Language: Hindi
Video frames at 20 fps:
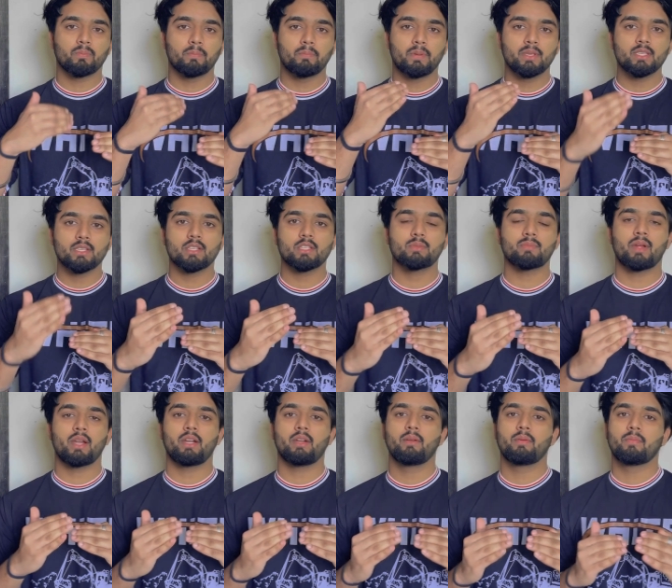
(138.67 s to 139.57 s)
बिजनेस
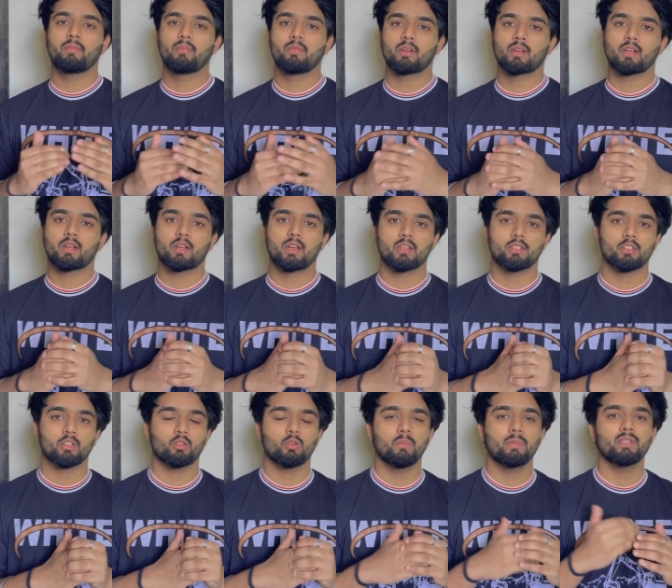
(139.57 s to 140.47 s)
माइंड कर
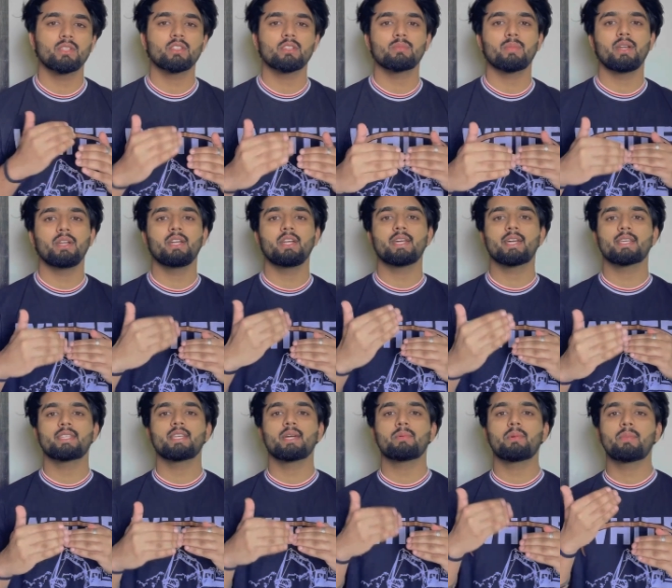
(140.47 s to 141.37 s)
सकते हो बिजनेस माइंडेड
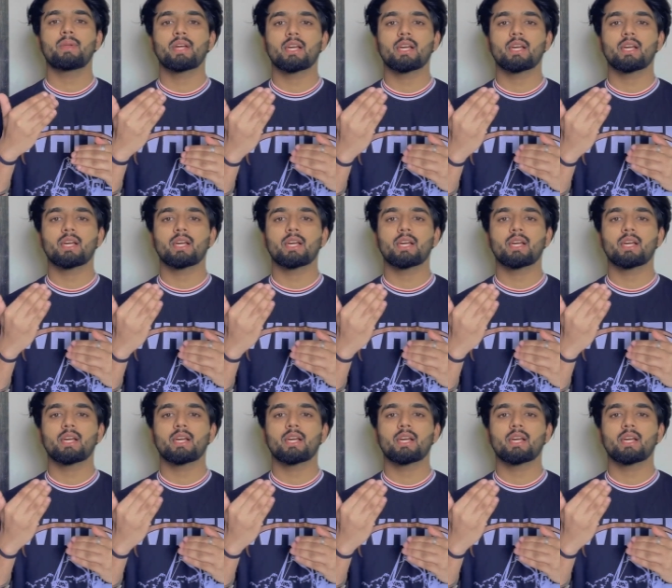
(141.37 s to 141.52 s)
कैसे आप अपना